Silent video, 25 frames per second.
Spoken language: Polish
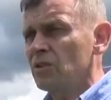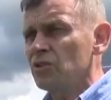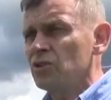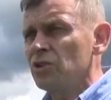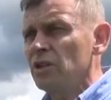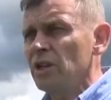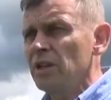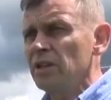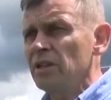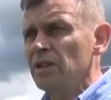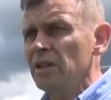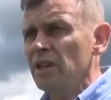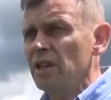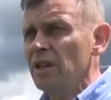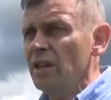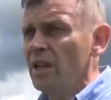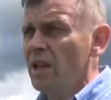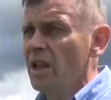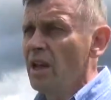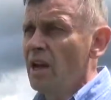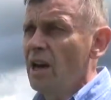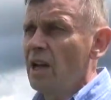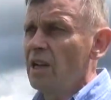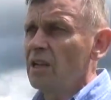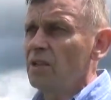roślinny,
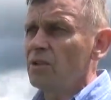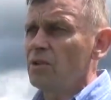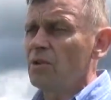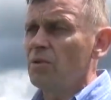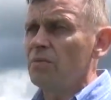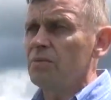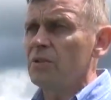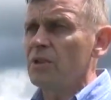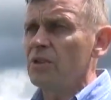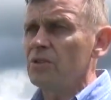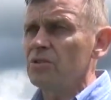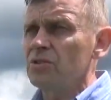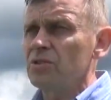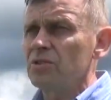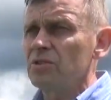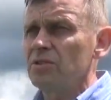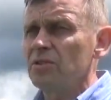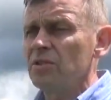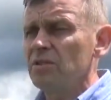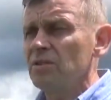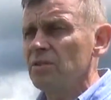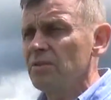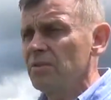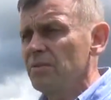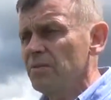ale również e,
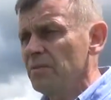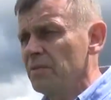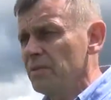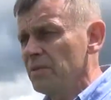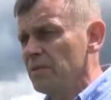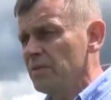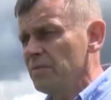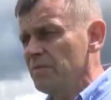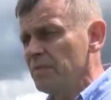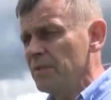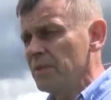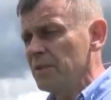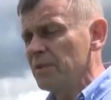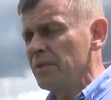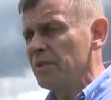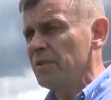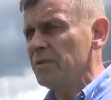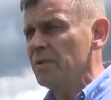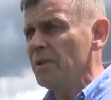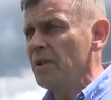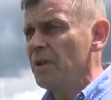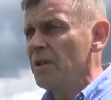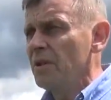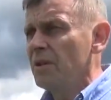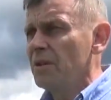e,
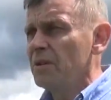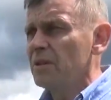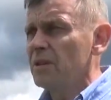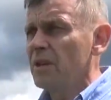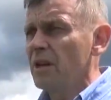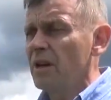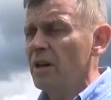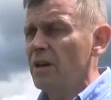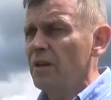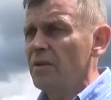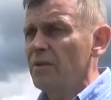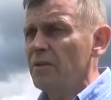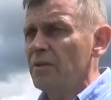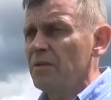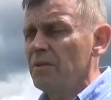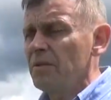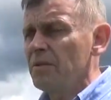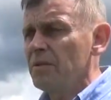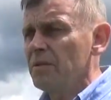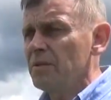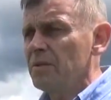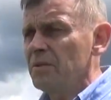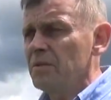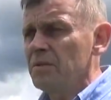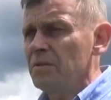e, ta,
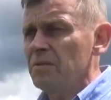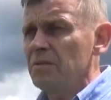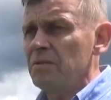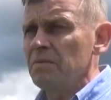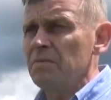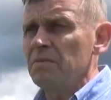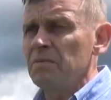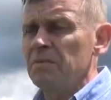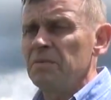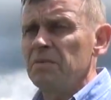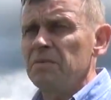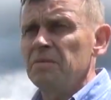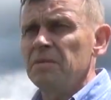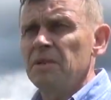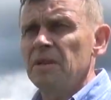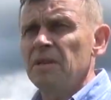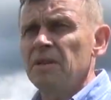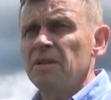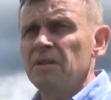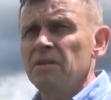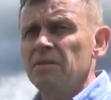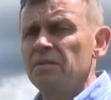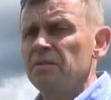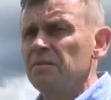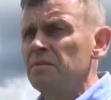
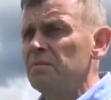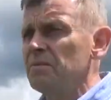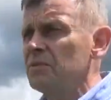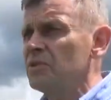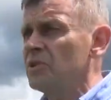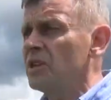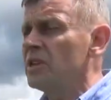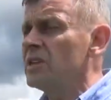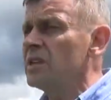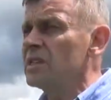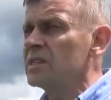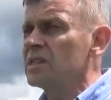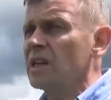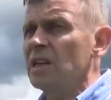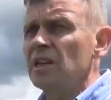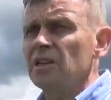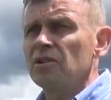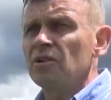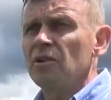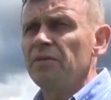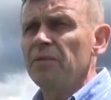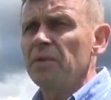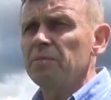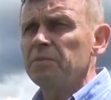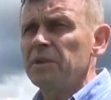te siedliska
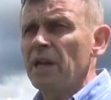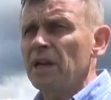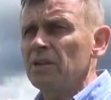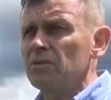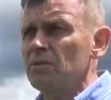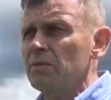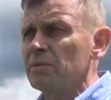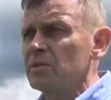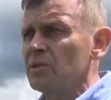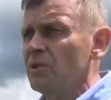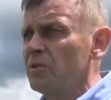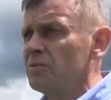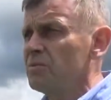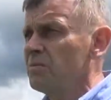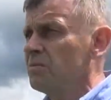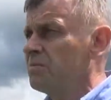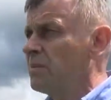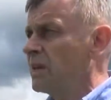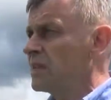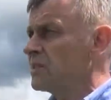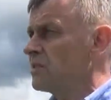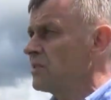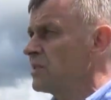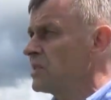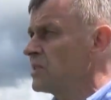lęgopeptaków są
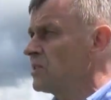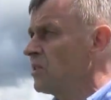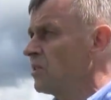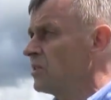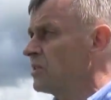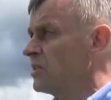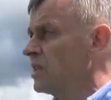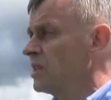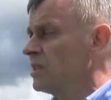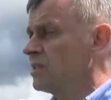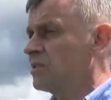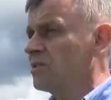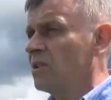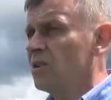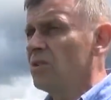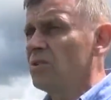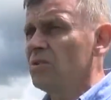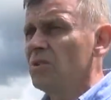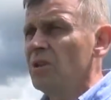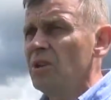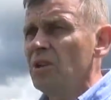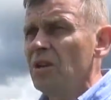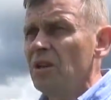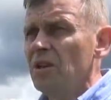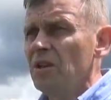bardzo istotne i
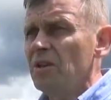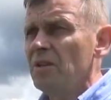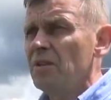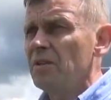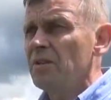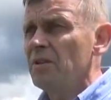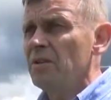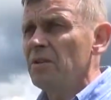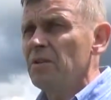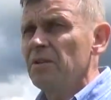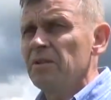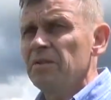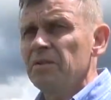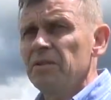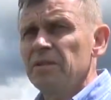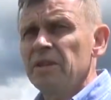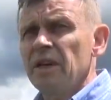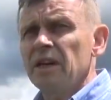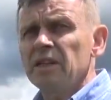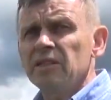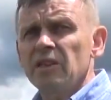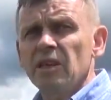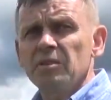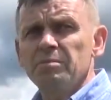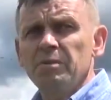to
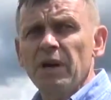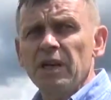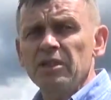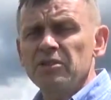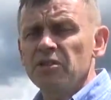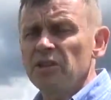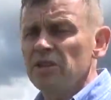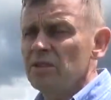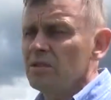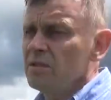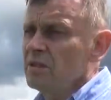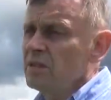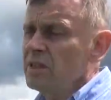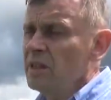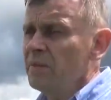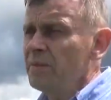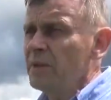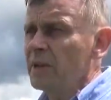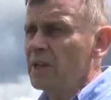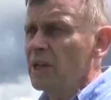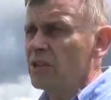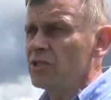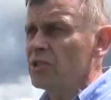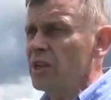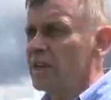jak najbardziej
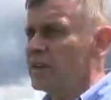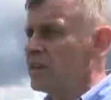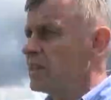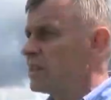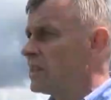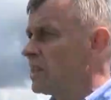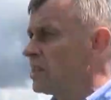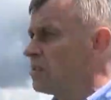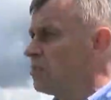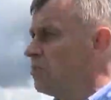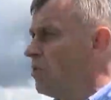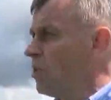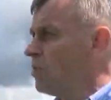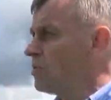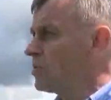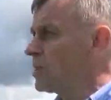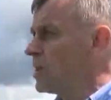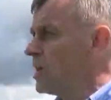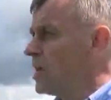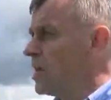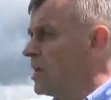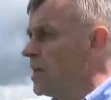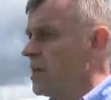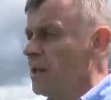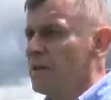niewykaszanie tych łąk
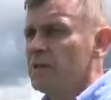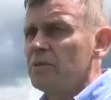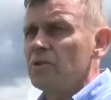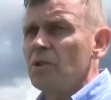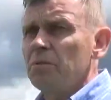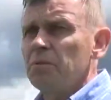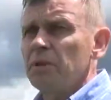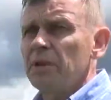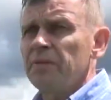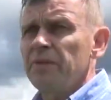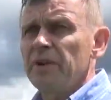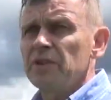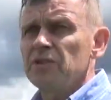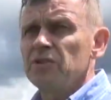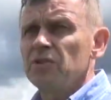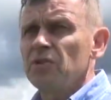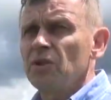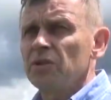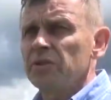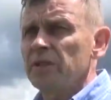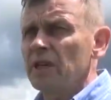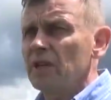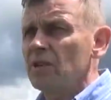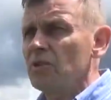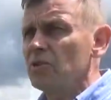doprowadzi
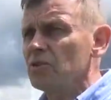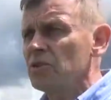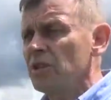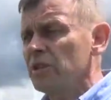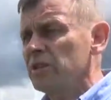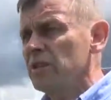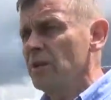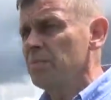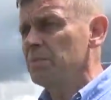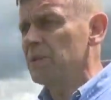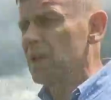do tego, że te